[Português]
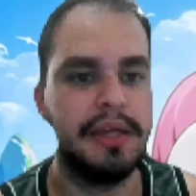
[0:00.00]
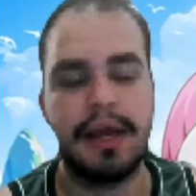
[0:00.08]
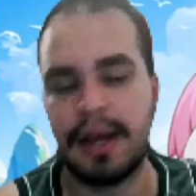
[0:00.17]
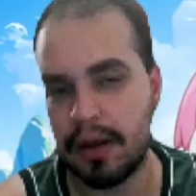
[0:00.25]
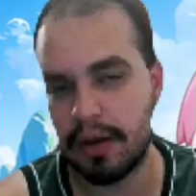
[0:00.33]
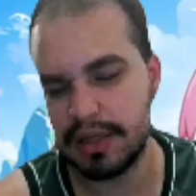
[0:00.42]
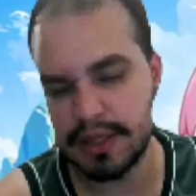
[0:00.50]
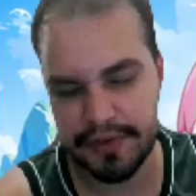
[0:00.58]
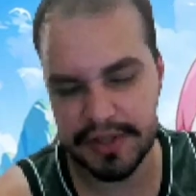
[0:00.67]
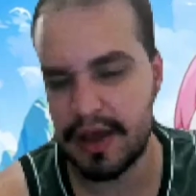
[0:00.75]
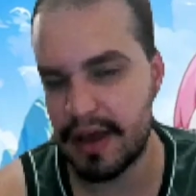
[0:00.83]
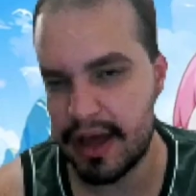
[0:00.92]
É claro que ele já fez
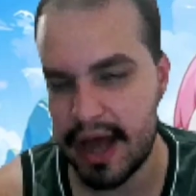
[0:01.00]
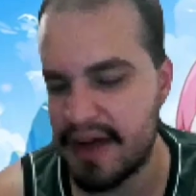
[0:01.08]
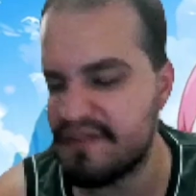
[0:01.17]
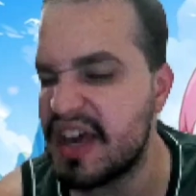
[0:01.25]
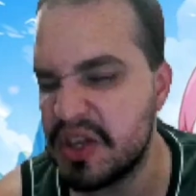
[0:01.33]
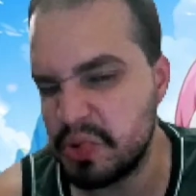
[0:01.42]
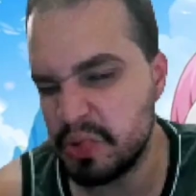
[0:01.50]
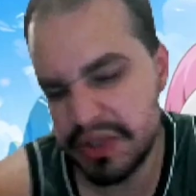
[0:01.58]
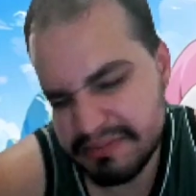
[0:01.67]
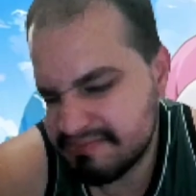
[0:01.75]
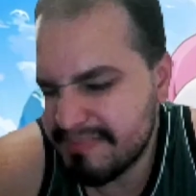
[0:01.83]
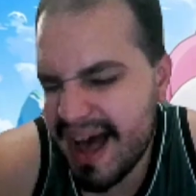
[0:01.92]
a, varredura,
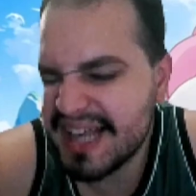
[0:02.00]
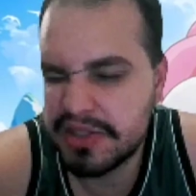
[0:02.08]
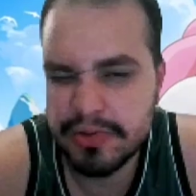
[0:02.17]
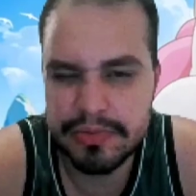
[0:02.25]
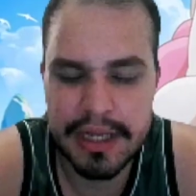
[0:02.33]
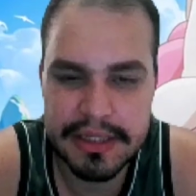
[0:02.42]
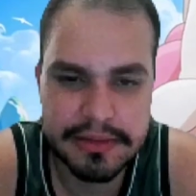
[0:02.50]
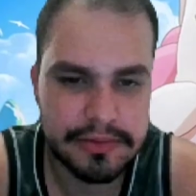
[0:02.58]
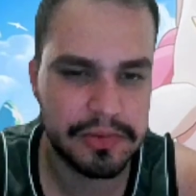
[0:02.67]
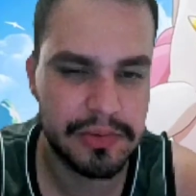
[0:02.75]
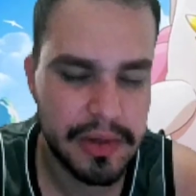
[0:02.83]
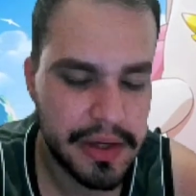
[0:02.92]
básico, né, de
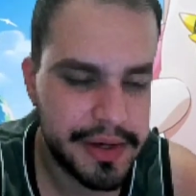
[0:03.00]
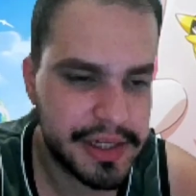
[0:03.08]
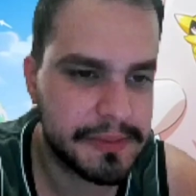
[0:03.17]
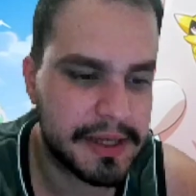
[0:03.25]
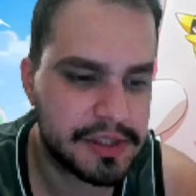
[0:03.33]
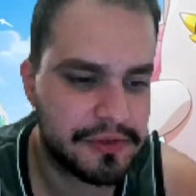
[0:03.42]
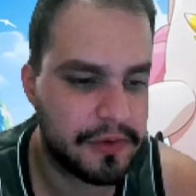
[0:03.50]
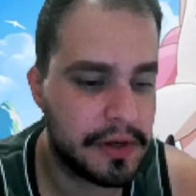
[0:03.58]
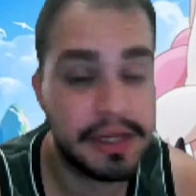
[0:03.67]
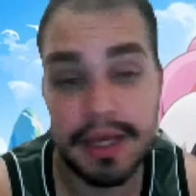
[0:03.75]
todo smartphone.